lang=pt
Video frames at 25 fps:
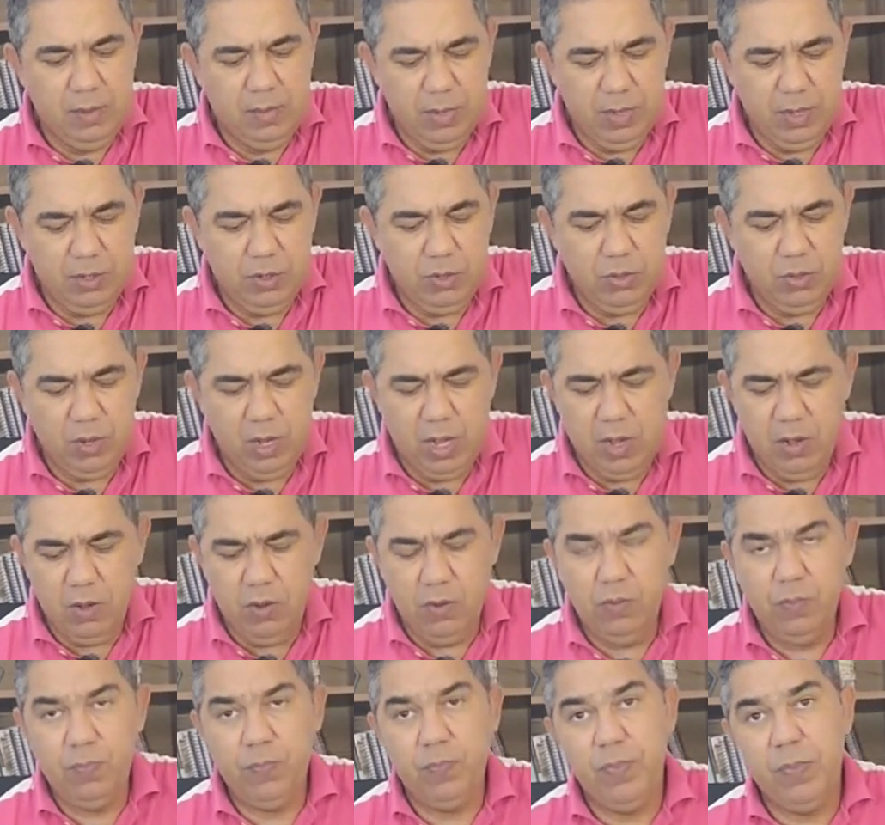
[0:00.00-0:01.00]

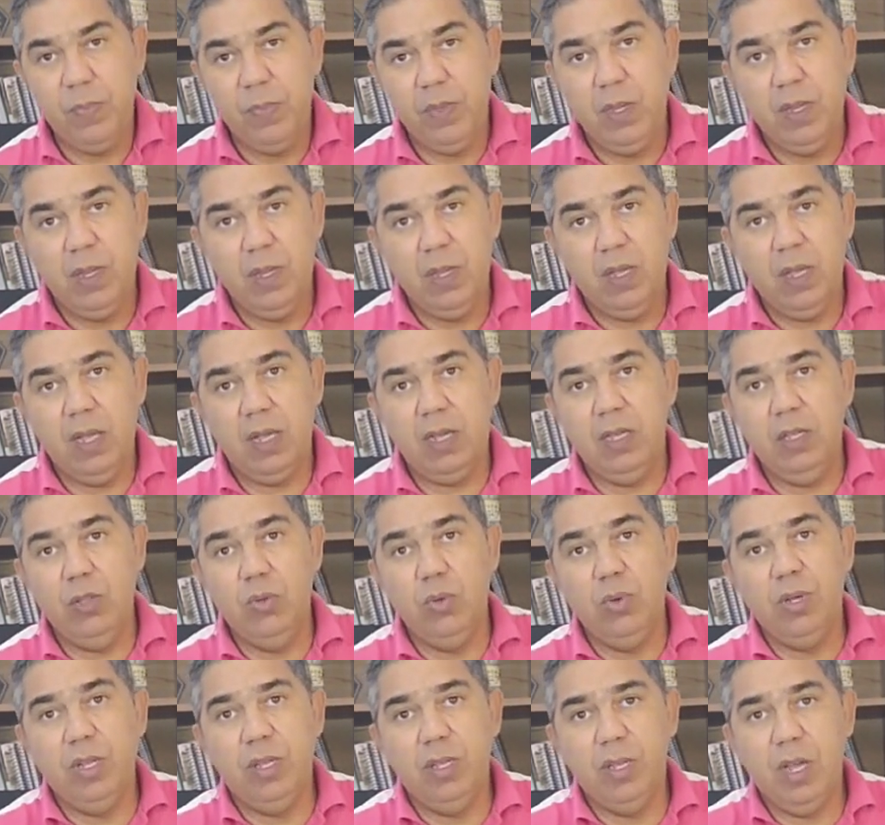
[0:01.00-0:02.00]
Pessoal aqui
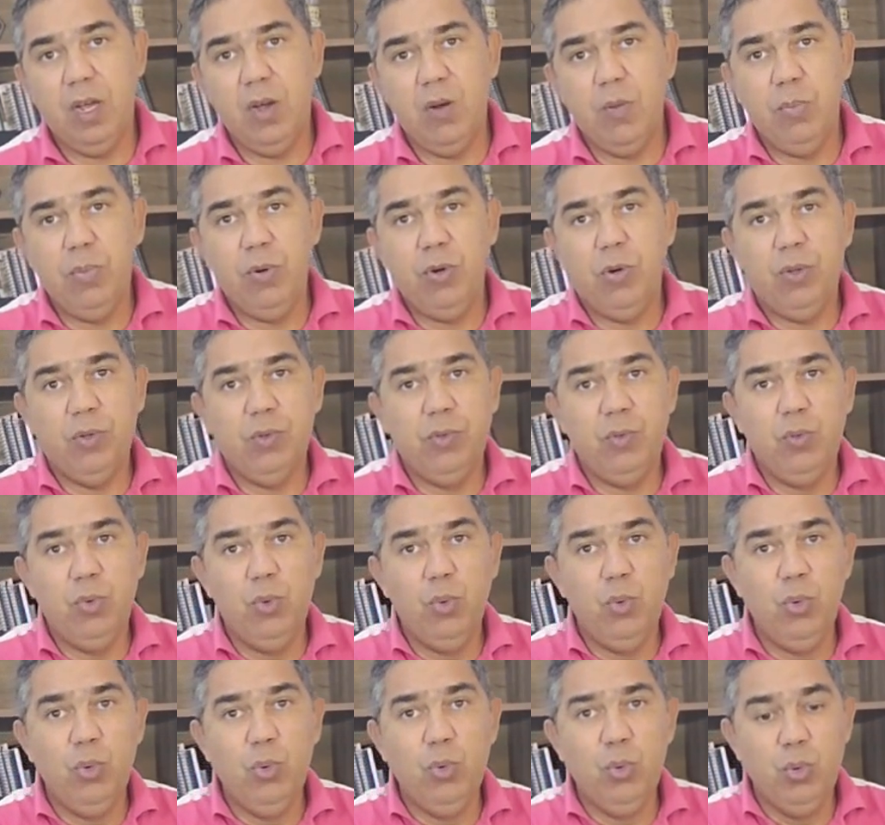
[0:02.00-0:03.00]
do canal, pronto.
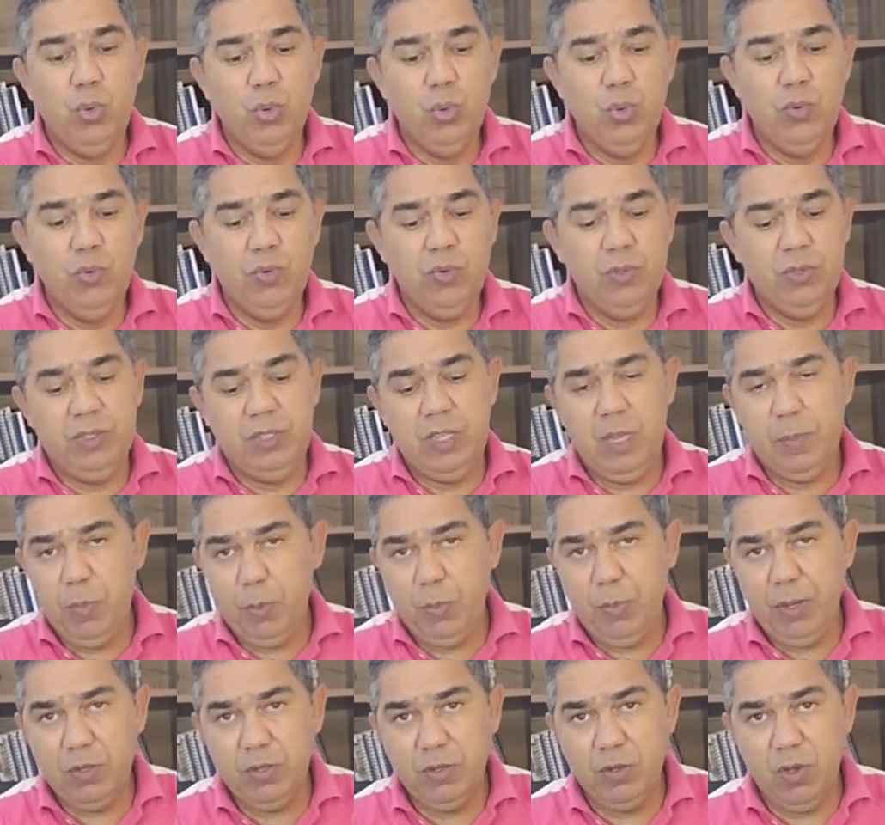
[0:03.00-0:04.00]
O, o sempre
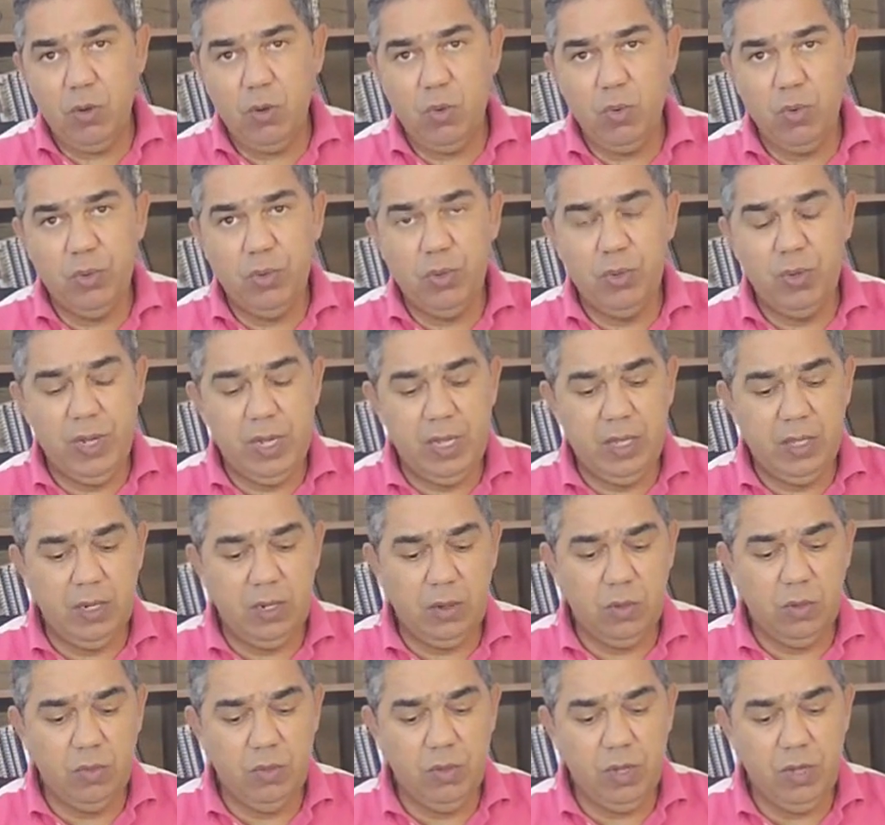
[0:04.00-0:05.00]
o pessoal quando
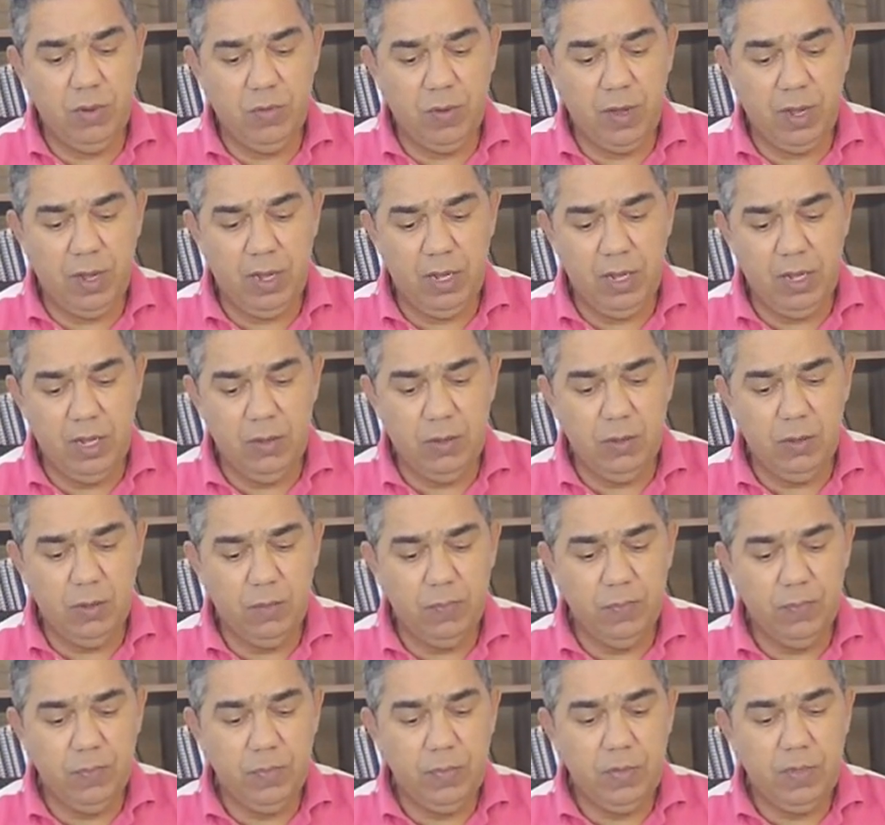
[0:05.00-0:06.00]
entra comigo falando,
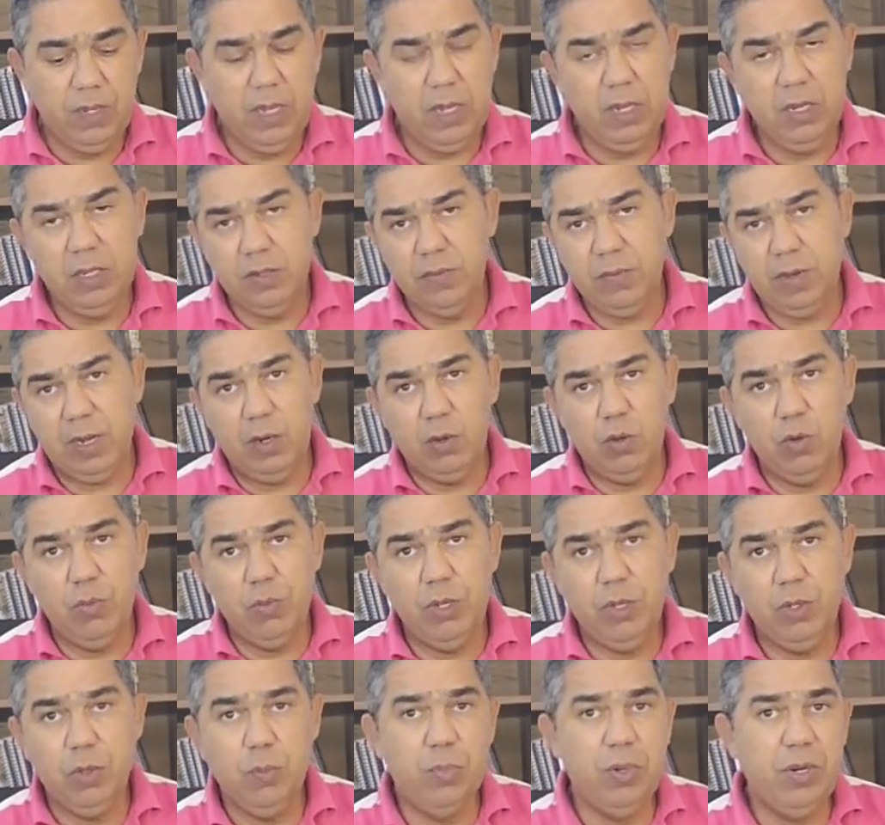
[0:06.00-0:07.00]
eles falam
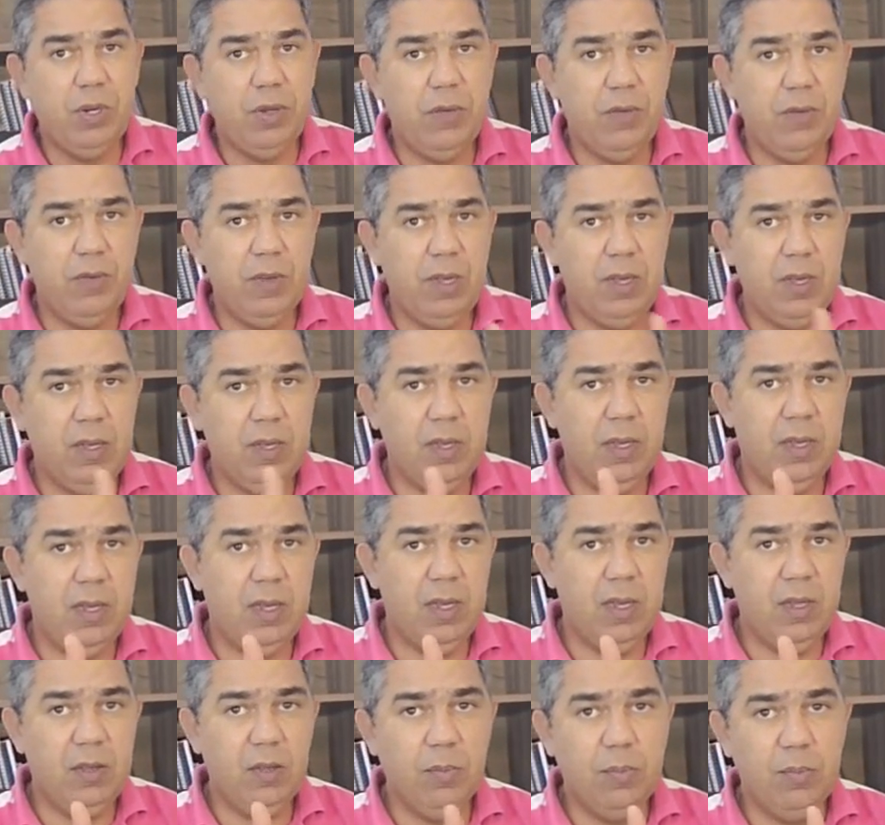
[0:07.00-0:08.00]
comigo no,
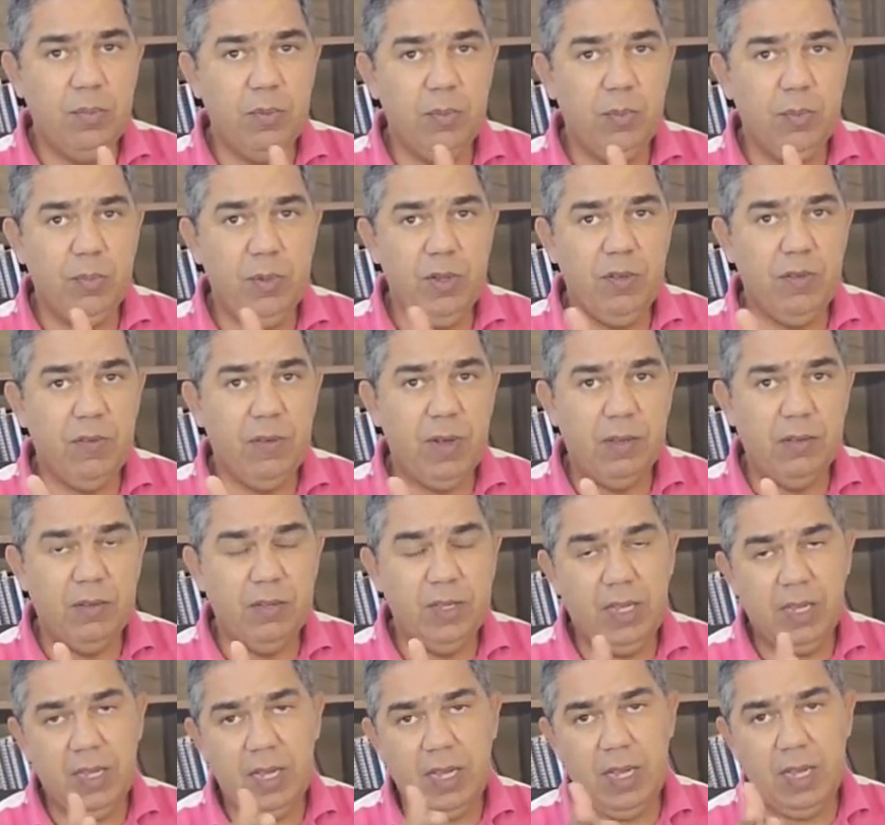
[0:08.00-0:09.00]
privé, é, no, no privado,
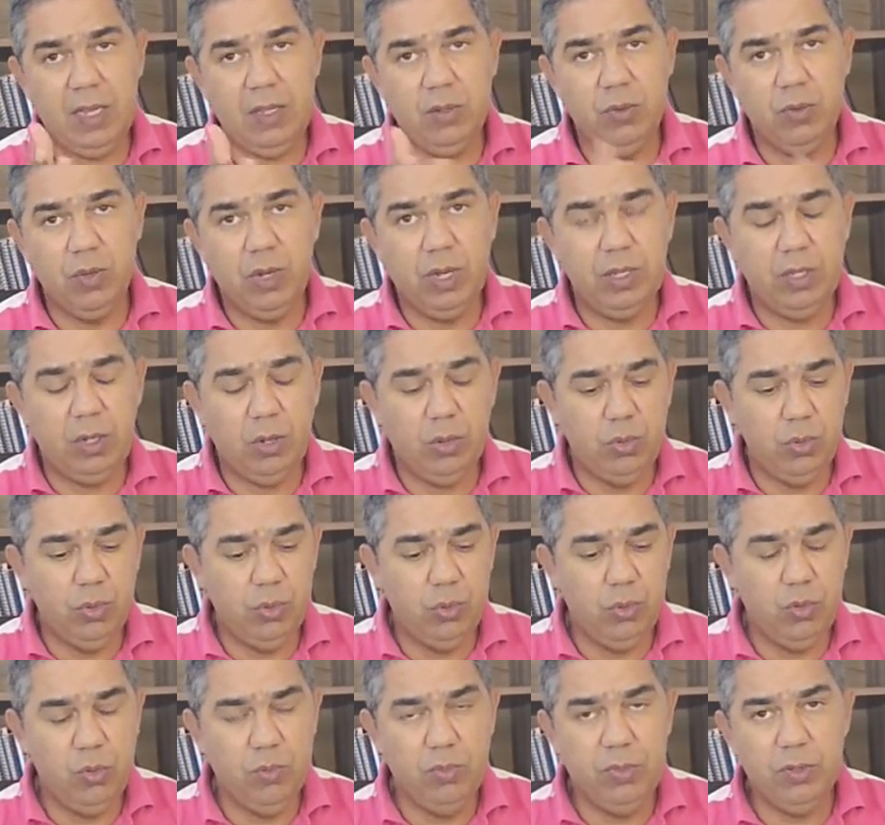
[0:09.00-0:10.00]
né, que é aí no canal do
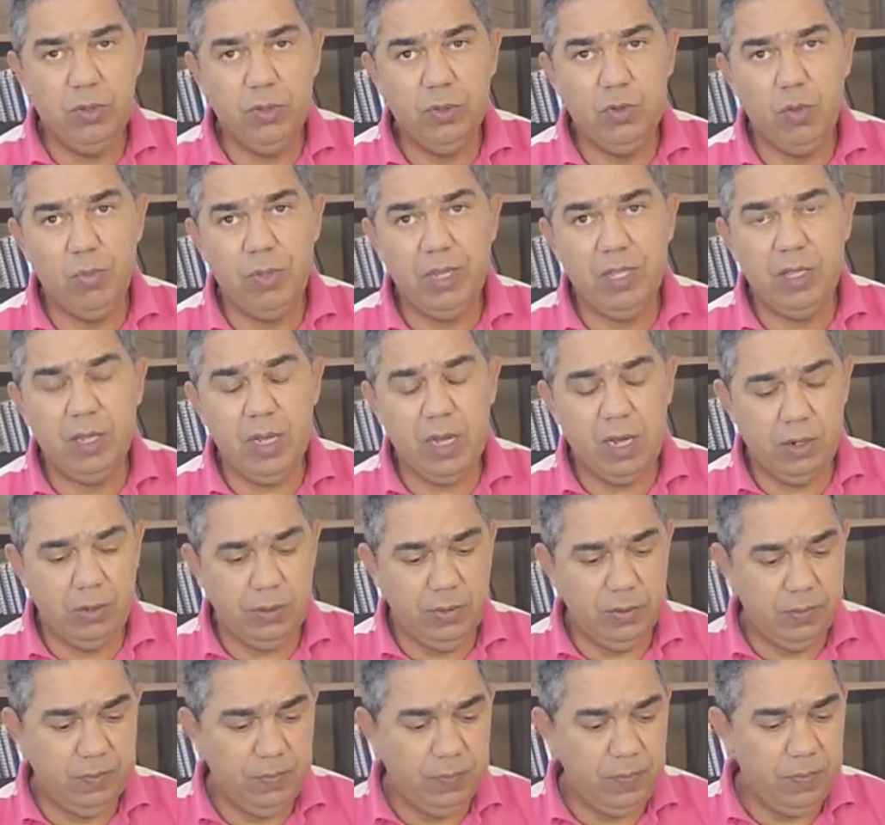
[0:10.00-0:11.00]
YouTube, nos
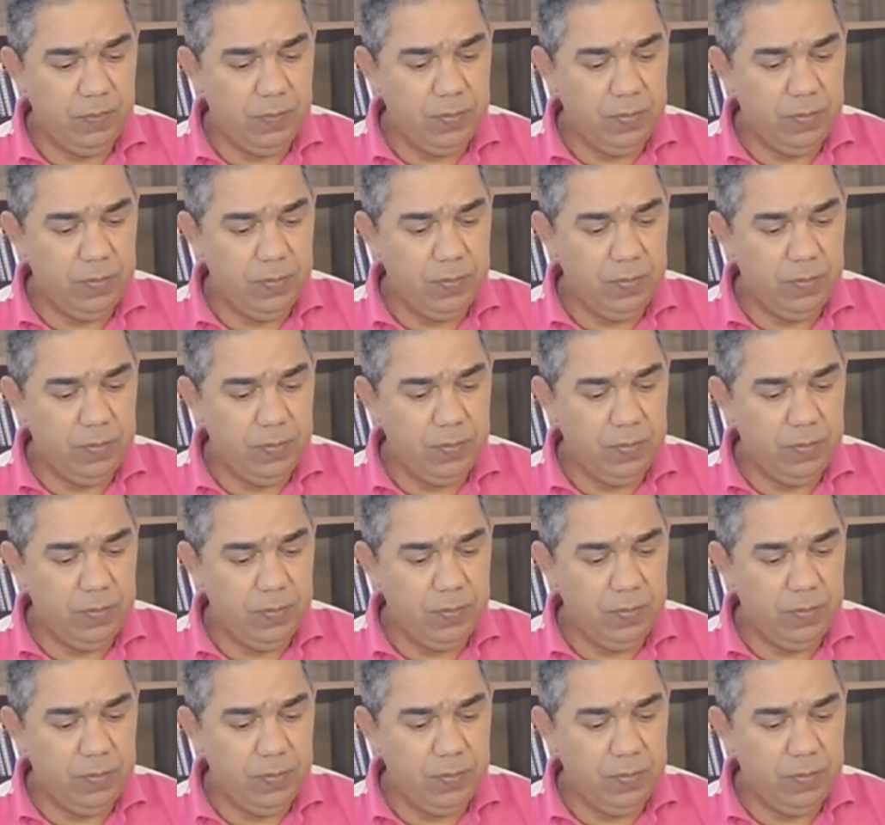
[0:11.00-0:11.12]
comentários.